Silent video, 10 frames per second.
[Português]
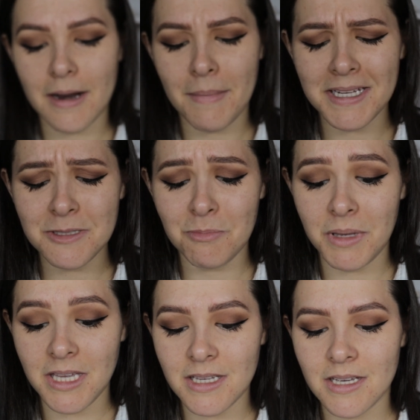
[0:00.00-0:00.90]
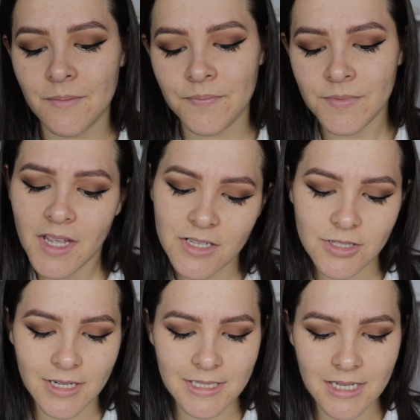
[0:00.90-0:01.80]
que era mais pink.
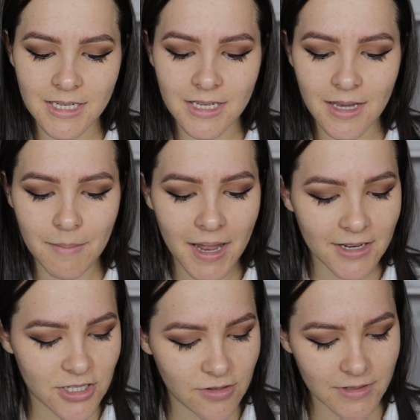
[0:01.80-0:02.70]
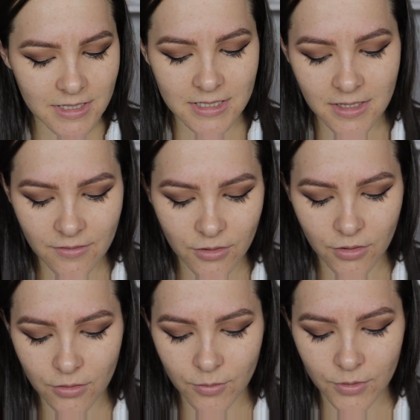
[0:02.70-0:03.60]
Só que esse aqui é baratinho, acessível, todo